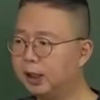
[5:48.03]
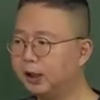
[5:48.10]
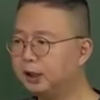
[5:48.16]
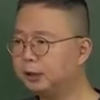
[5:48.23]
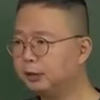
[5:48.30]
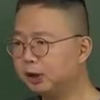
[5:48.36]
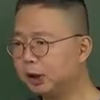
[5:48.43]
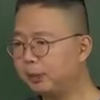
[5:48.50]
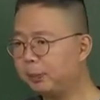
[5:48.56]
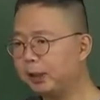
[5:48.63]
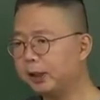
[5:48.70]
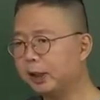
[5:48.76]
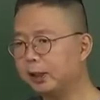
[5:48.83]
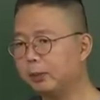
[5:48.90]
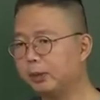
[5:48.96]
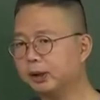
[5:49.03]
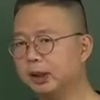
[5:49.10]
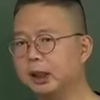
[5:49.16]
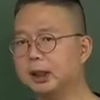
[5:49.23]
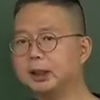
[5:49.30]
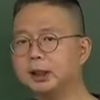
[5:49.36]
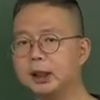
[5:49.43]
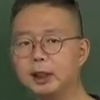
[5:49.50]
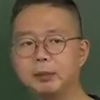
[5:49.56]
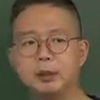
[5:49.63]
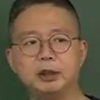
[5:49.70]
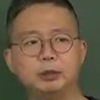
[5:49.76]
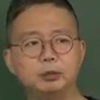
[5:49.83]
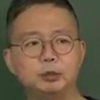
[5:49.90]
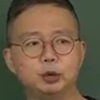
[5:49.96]
행심위가 판단해 보니까 이
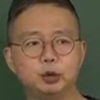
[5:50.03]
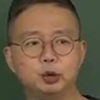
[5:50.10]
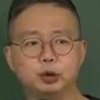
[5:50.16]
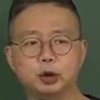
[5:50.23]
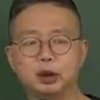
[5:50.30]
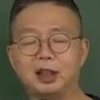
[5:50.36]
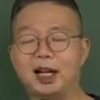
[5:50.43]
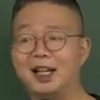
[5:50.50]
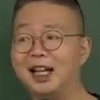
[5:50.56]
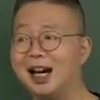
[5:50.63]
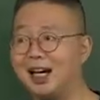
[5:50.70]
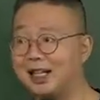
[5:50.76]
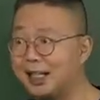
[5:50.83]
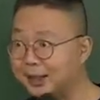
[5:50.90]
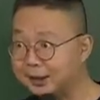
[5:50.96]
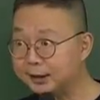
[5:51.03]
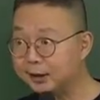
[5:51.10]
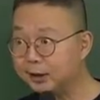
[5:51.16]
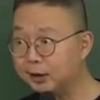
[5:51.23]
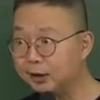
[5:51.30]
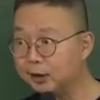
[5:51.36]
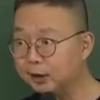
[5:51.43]
사람이 음주운전을 아예 안 했어.